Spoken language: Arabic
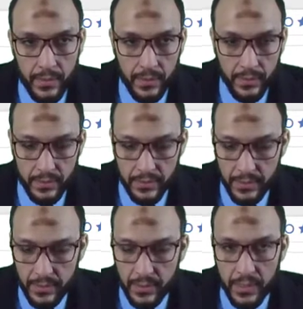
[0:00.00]
خلاص
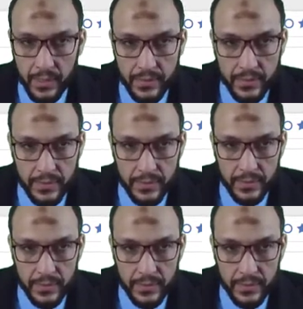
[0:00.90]
كلاس